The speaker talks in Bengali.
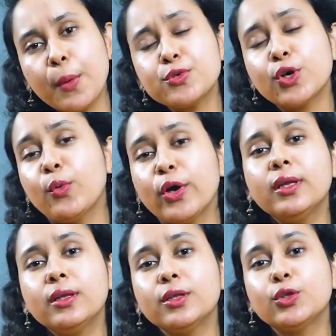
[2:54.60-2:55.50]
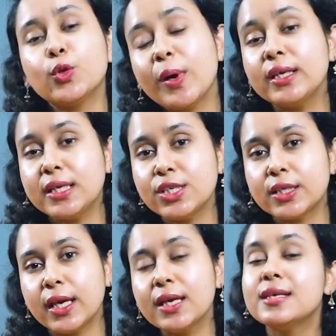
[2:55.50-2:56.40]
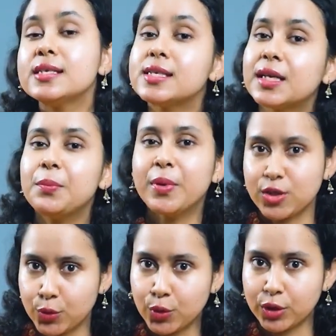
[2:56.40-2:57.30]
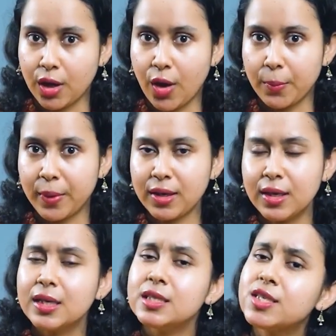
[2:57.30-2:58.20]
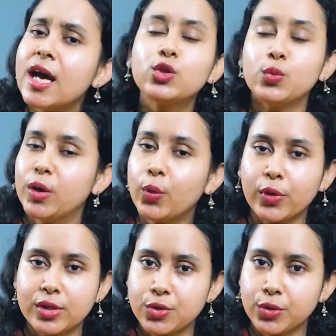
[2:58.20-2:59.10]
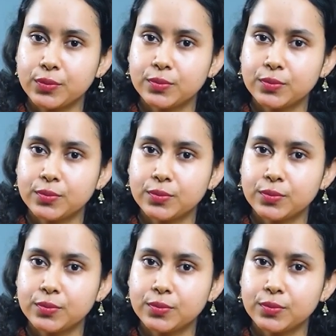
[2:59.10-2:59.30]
সবসময় তোমার নিজেকে সেলিব্রেট করতে হবে যা তুমি করেছ